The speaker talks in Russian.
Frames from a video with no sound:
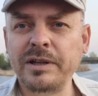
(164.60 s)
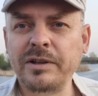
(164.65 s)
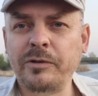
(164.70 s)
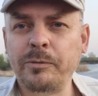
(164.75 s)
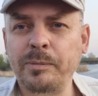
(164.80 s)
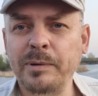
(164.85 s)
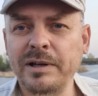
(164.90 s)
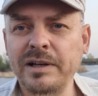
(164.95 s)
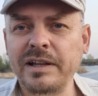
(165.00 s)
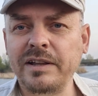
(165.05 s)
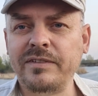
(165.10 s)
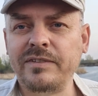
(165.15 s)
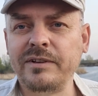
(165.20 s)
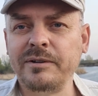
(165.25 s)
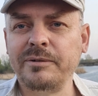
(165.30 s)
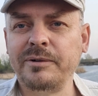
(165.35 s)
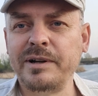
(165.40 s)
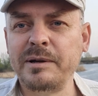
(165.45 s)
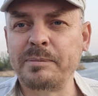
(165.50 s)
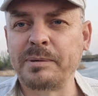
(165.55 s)
спилить
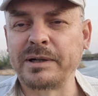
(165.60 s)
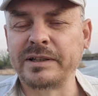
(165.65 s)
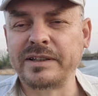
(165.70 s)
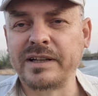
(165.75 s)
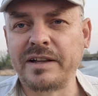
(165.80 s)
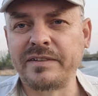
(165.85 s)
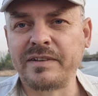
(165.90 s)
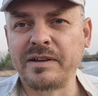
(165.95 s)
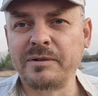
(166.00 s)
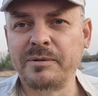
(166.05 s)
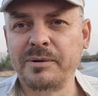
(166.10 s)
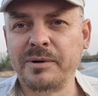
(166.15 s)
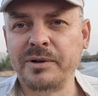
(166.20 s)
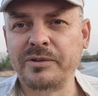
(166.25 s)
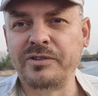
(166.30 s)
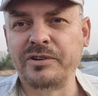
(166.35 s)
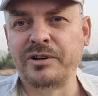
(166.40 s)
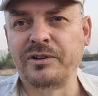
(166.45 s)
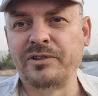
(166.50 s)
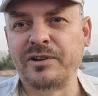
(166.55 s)
его и продать его
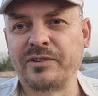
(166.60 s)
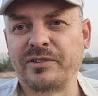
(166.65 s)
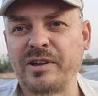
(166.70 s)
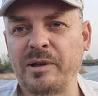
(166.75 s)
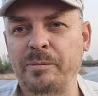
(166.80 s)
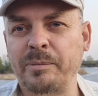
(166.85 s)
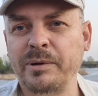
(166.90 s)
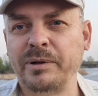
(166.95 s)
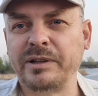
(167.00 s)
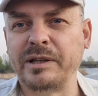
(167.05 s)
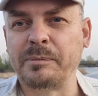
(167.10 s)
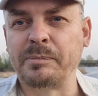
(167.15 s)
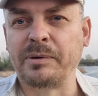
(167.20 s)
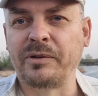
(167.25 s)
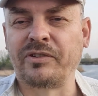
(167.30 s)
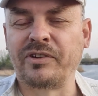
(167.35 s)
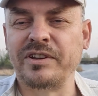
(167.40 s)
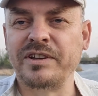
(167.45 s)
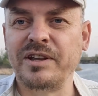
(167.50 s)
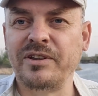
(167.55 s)
через лесопилки по
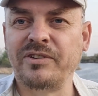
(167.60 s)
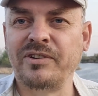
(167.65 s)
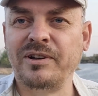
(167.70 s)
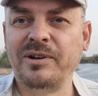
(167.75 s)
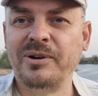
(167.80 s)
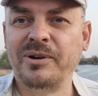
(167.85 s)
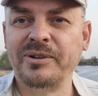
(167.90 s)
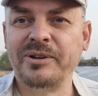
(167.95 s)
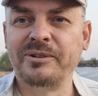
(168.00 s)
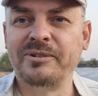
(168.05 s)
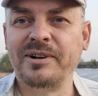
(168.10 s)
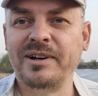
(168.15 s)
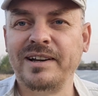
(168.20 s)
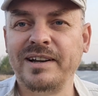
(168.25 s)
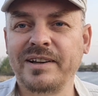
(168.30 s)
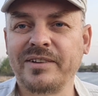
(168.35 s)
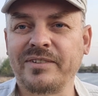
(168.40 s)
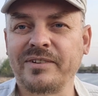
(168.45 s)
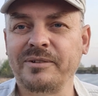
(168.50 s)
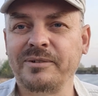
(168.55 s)
цене зеленого
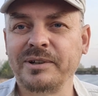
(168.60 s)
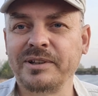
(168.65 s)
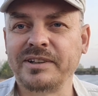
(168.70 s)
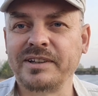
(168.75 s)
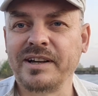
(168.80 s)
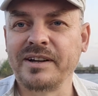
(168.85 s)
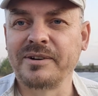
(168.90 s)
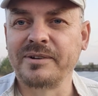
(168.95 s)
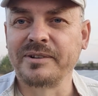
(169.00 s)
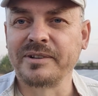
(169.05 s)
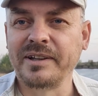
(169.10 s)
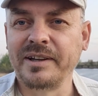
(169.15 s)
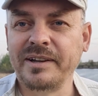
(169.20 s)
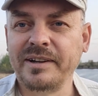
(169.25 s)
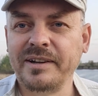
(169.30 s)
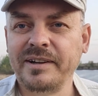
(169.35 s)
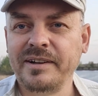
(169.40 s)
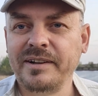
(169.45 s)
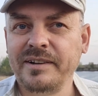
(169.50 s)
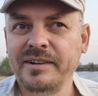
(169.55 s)
леса. Вот так вот.
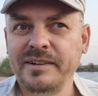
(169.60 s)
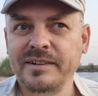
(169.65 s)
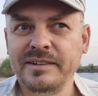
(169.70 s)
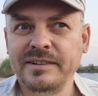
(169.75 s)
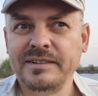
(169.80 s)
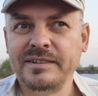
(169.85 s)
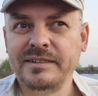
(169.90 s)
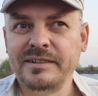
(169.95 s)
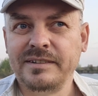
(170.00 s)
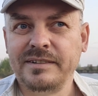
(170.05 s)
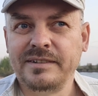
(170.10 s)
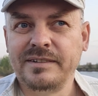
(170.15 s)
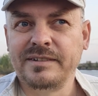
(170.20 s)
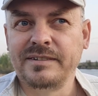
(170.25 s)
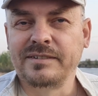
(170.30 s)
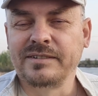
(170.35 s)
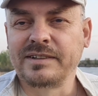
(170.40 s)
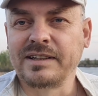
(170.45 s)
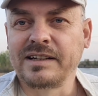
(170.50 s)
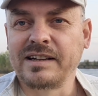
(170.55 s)

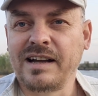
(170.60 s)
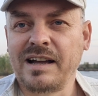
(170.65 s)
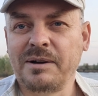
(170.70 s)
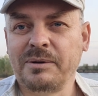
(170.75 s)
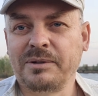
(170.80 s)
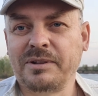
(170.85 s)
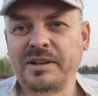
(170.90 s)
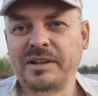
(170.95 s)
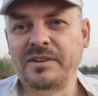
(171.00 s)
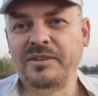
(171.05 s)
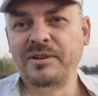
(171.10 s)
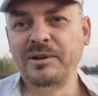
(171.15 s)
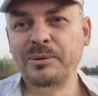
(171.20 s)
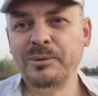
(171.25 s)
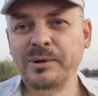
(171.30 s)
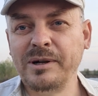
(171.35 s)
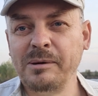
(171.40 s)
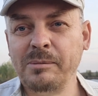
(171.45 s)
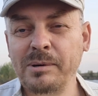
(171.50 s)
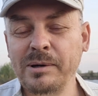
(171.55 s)
Вот такая вот
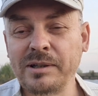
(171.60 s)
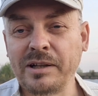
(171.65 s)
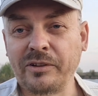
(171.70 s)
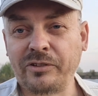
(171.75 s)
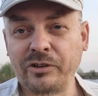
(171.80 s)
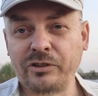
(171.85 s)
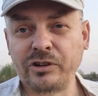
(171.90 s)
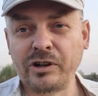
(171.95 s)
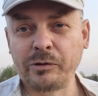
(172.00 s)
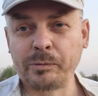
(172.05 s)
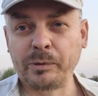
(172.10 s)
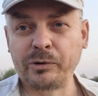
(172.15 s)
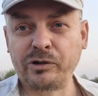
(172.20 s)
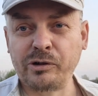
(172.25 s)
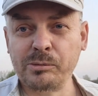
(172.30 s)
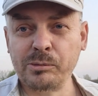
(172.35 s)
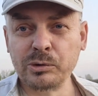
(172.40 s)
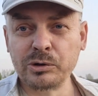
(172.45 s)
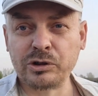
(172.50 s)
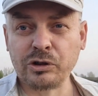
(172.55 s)
делюга была. А сейчас
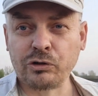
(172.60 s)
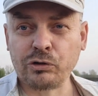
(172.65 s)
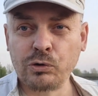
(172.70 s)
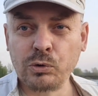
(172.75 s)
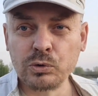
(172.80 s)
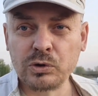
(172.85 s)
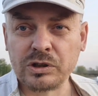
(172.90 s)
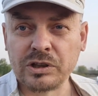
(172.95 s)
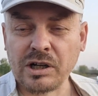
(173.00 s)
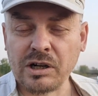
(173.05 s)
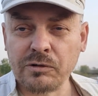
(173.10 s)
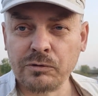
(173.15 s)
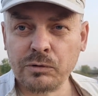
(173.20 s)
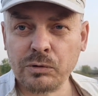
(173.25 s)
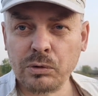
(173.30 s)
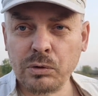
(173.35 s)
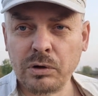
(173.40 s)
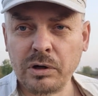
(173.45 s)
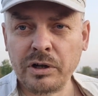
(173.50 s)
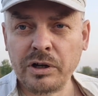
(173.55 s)
почему-то жгут
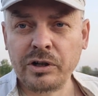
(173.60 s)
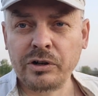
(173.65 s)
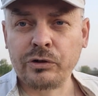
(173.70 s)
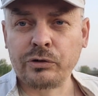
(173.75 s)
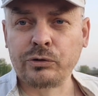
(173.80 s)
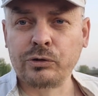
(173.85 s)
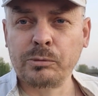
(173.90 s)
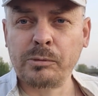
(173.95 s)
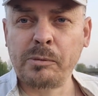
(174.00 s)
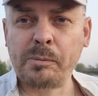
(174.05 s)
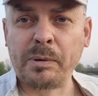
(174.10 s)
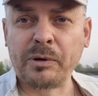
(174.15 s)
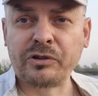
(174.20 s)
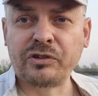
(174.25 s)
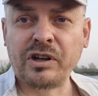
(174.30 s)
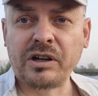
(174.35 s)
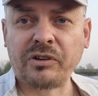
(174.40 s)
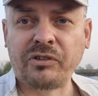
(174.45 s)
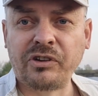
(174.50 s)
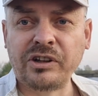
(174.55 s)
траву, чтобы
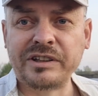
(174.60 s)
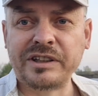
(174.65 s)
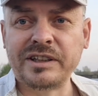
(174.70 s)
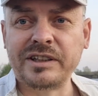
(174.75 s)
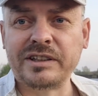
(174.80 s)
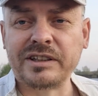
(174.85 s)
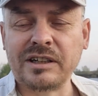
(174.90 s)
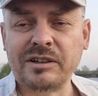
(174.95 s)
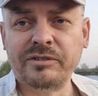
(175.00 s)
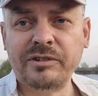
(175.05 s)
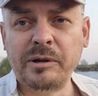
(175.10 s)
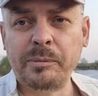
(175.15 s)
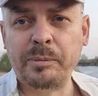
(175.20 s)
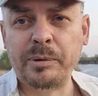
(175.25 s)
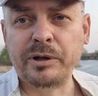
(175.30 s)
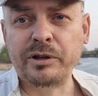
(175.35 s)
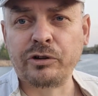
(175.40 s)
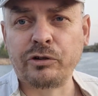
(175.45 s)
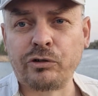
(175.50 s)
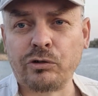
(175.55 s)
пожар с этой травы
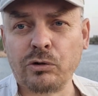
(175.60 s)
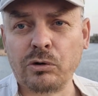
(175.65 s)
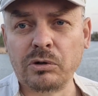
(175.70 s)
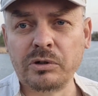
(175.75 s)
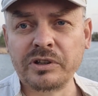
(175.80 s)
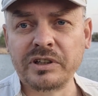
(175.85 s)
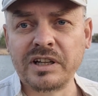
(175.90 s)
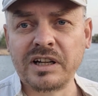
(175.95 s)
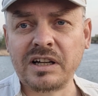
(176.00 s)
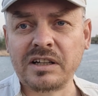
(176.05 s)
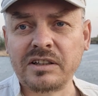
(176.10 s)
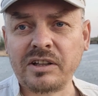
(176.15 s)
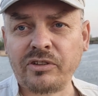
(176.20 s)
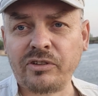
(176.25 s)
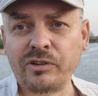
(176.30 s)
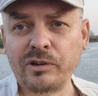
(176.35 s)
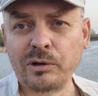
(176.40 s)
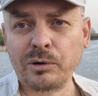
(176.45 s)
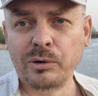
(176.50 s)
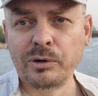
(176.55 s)
перешел на
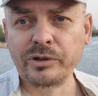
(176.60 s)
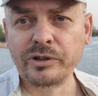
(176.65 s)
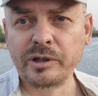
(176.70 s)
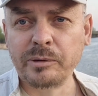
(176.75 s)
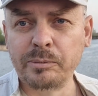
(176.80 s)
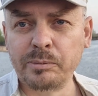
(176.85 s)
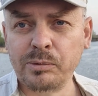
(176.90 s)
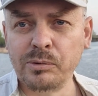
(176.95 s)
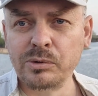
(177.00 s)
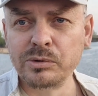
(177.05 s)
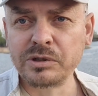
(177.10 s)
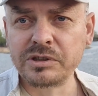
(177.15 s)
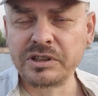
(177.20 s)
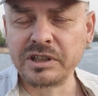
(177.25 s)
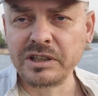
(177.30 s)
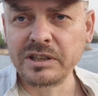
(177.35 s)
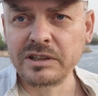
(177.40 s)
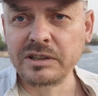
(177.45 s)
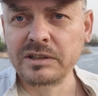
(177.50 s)
населенный пункт